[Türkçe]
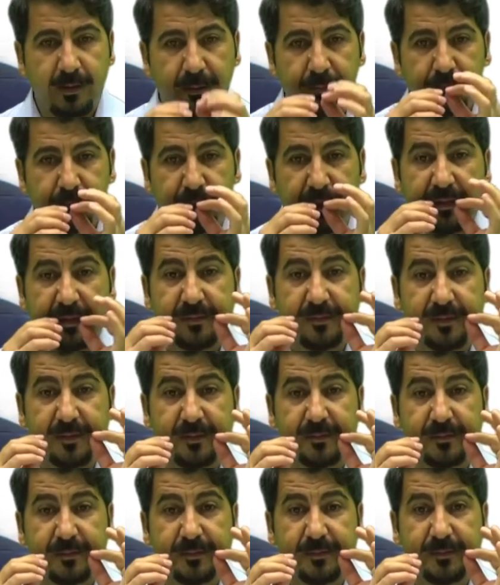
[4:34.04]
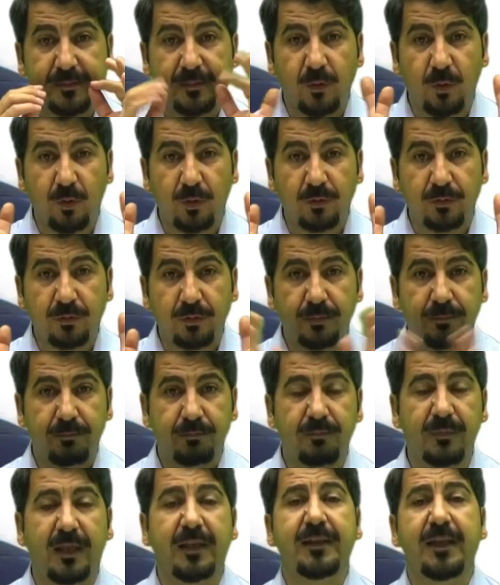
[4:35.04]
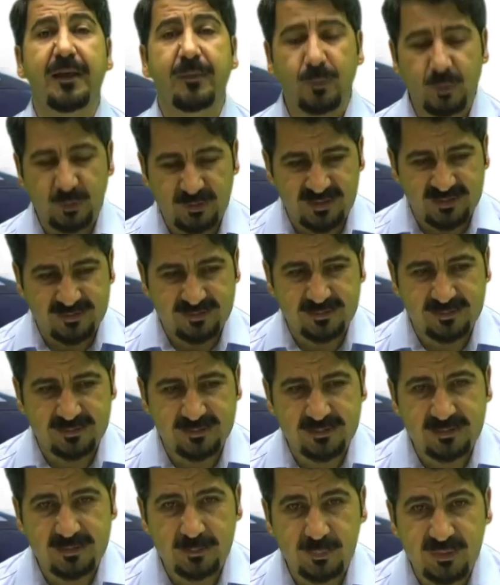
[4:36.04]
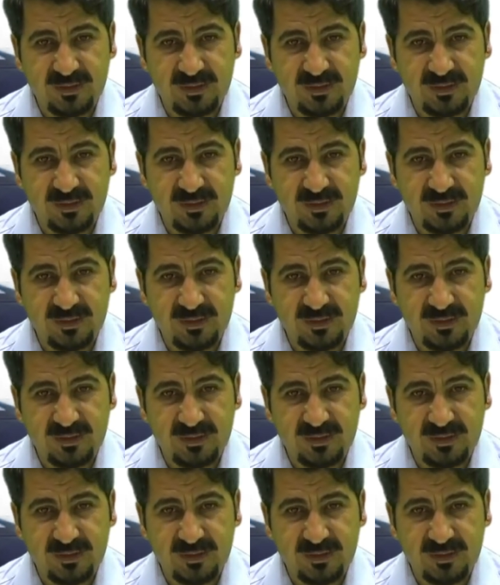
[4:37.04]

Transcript: bir sessizlik oldu. Neden bu sessizlik?